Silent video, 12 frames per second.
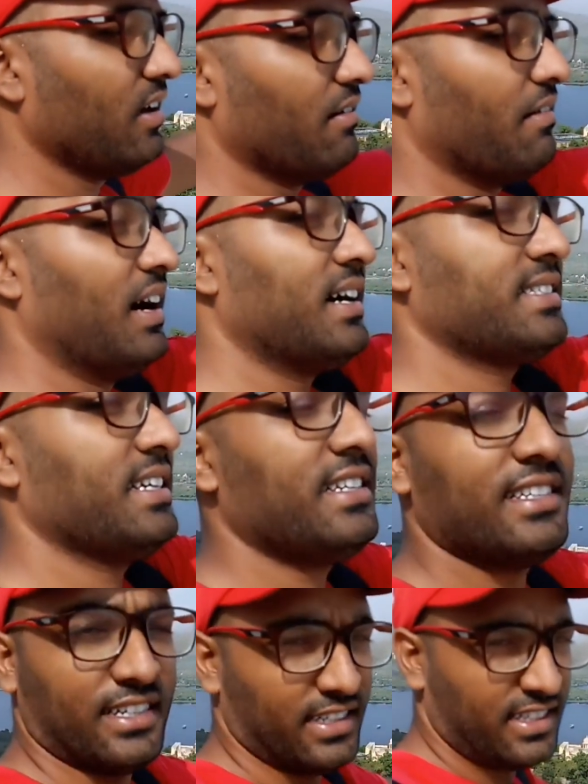वहाँ से
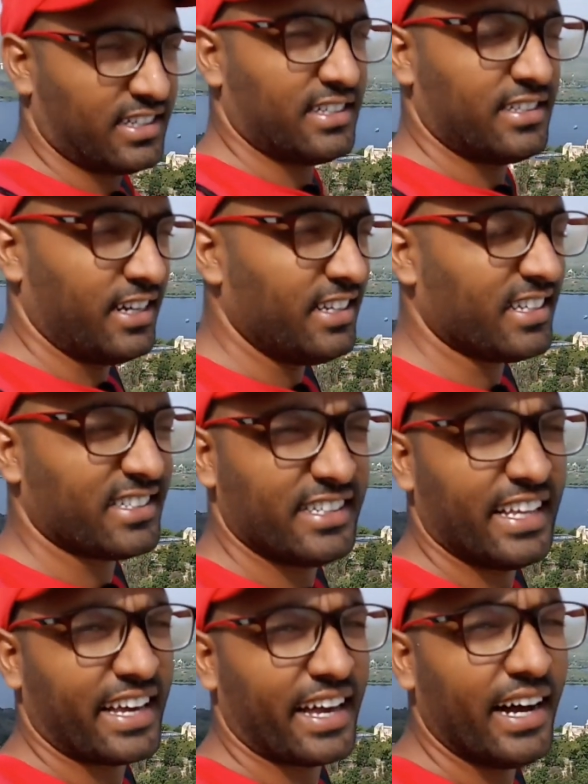360 360
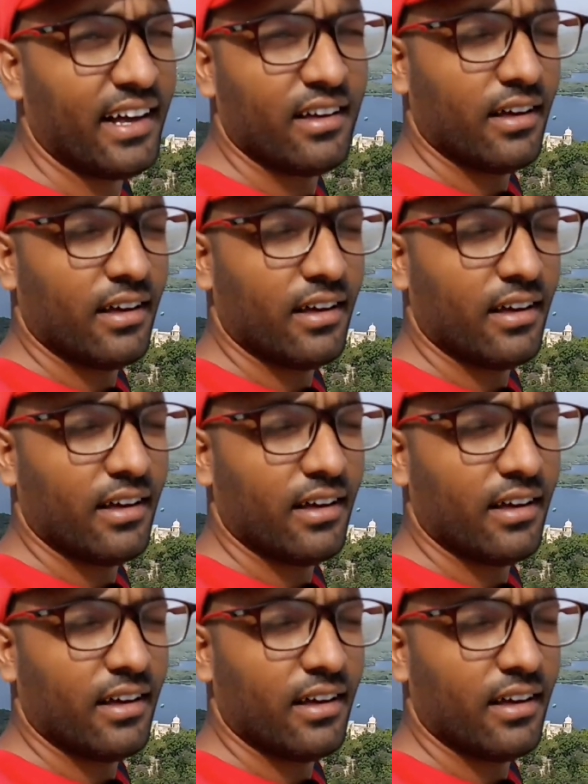दिखेगा